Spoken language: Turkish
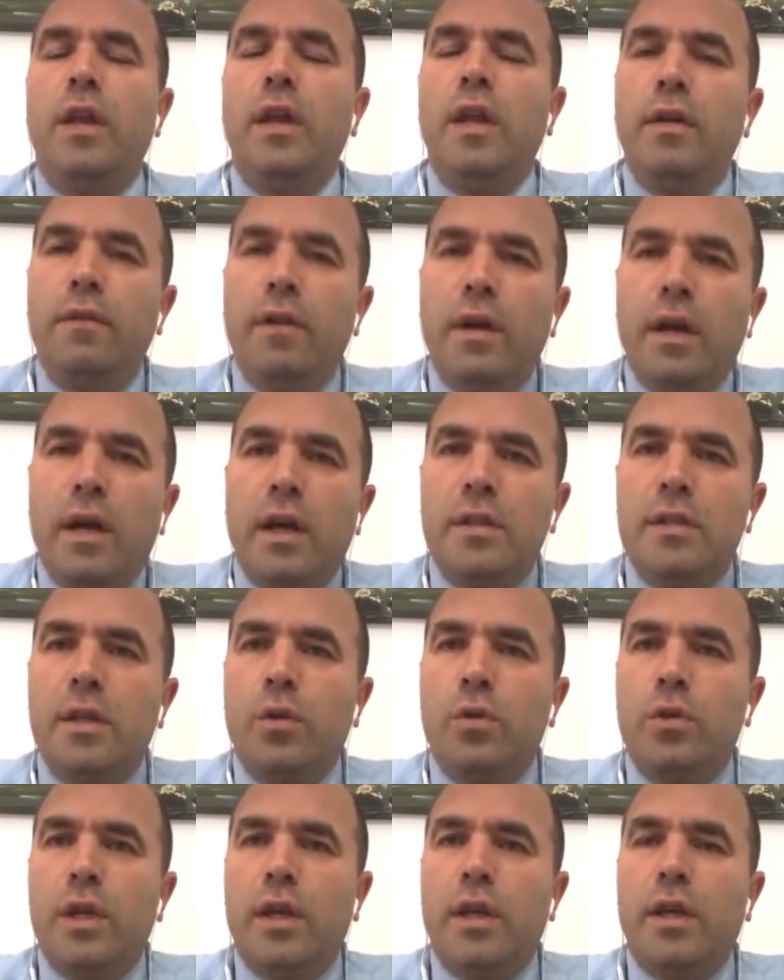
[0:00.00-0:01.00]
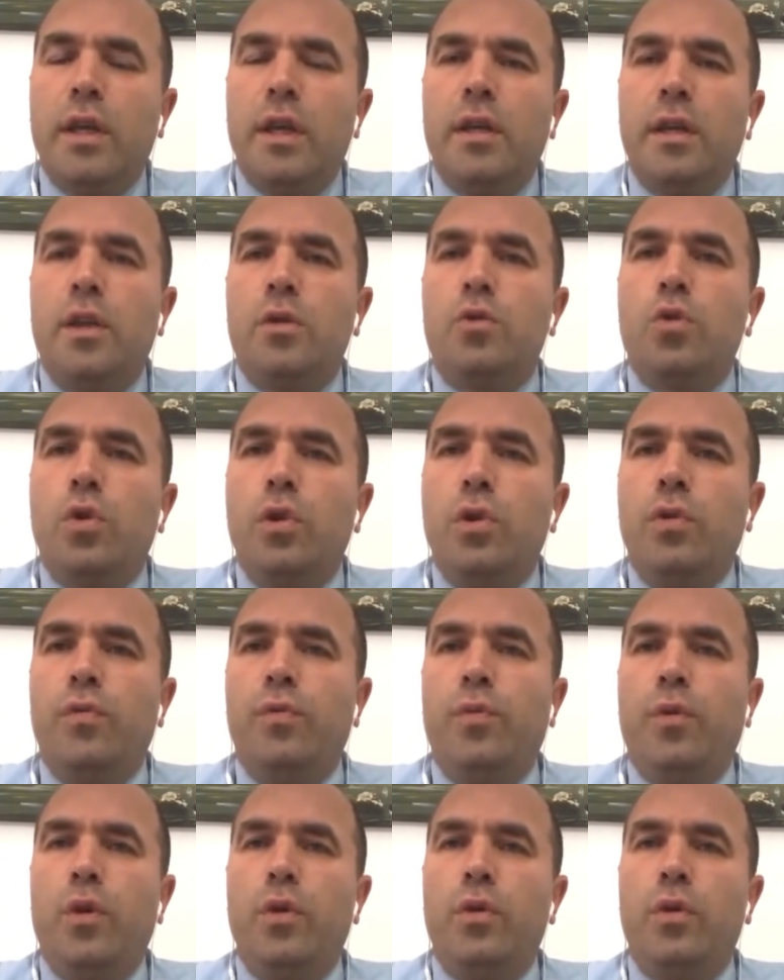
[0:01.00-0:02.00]
Ve Galatasaray o dakikaya kadar çok iyi
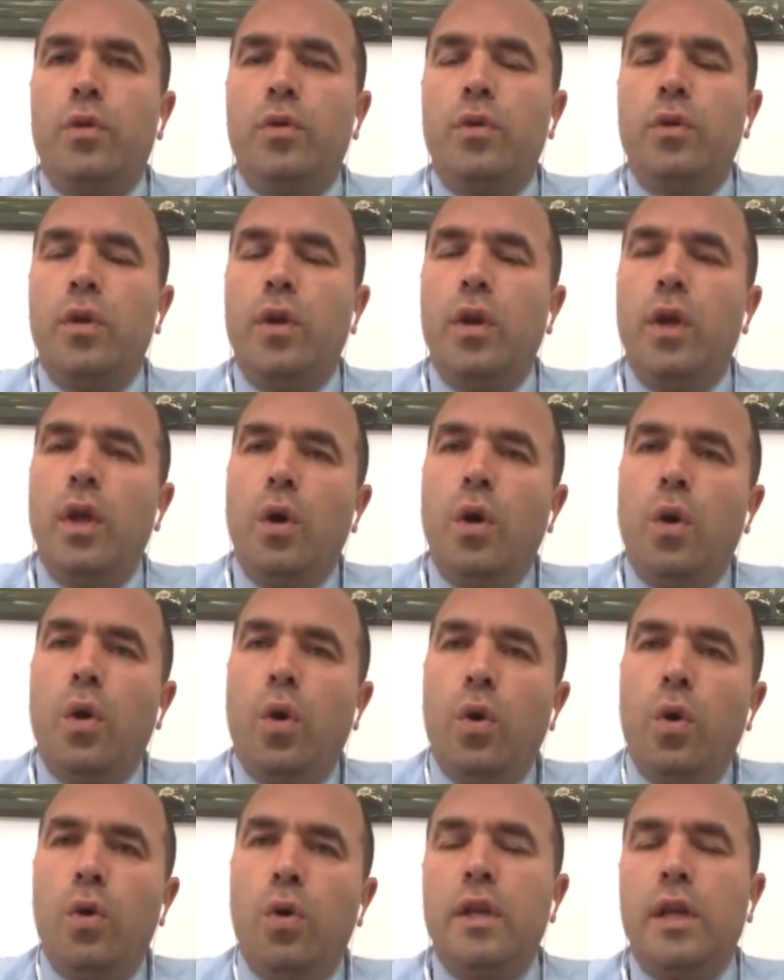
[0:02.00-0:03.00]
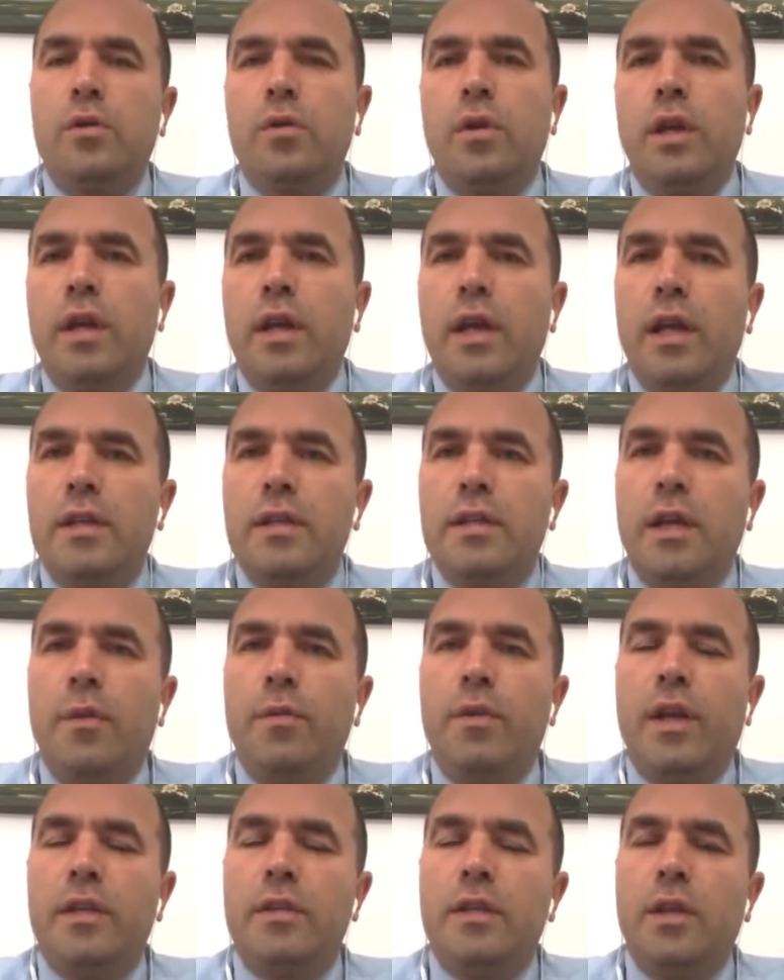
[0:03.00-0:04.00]
futbol O golden sonra Galatasaray
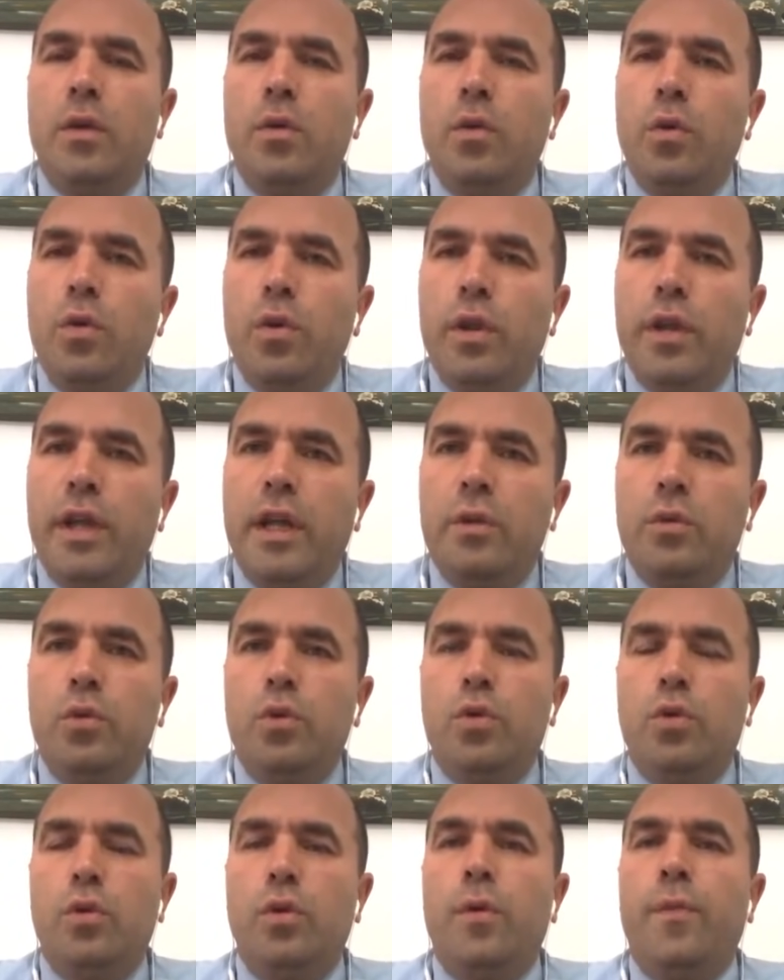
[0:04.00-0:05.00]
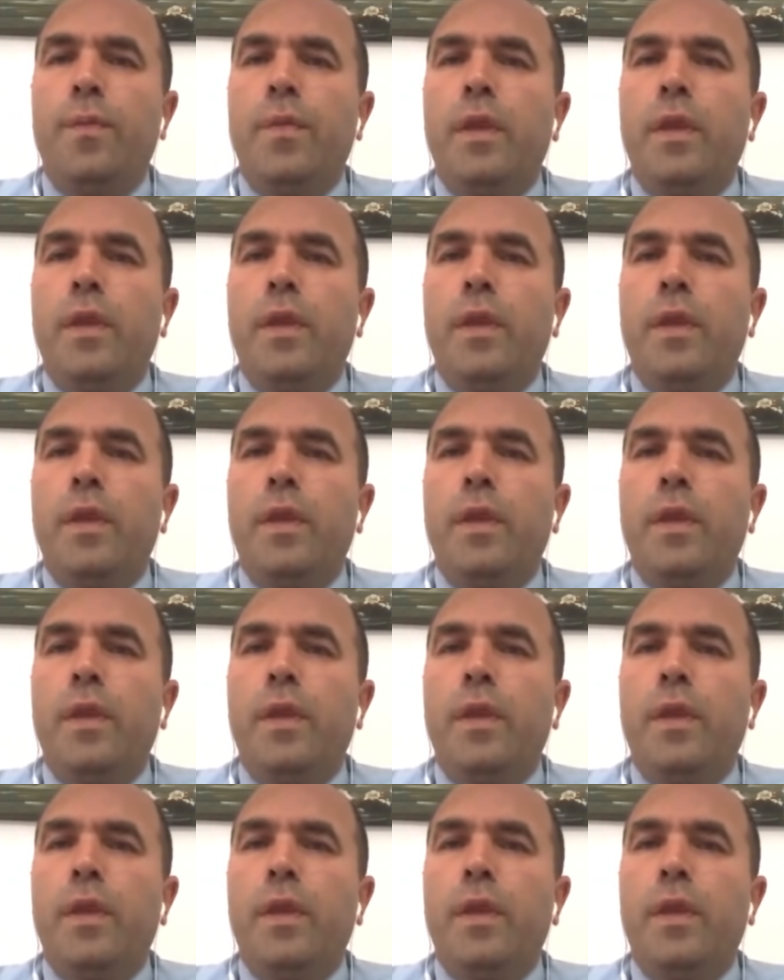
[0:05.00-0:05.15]
biraz da oyun olarak düştü.